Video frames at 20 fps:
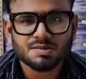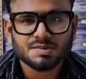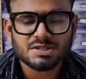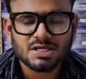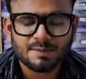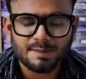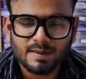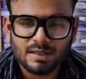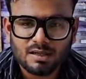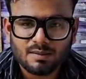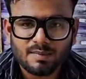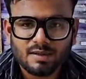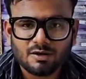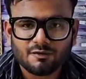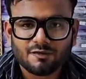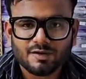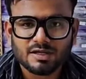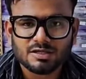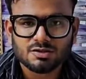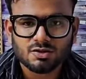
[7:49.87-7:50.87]
तो सर पहले
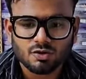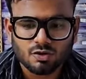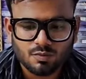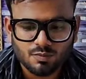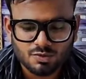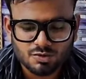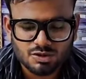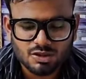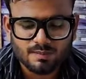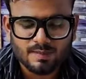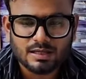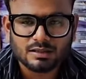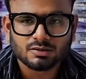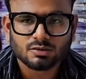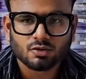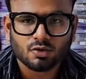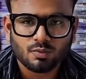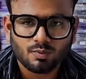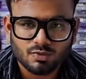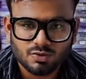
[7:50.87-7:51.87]
मेरा फेस देखो मुझसे
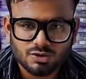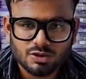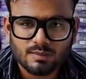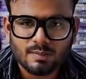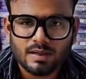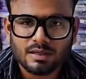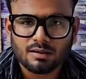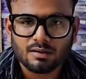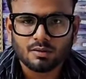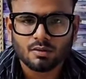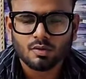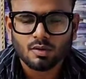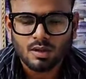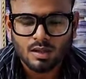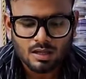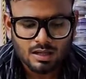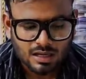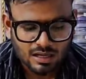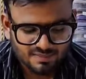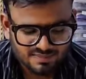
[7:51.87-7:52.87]
बात करो मुझसे मान लो
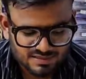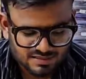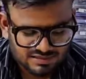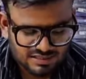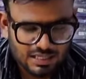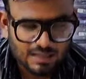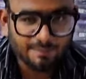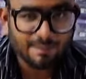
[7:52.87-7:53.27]
अब जैसे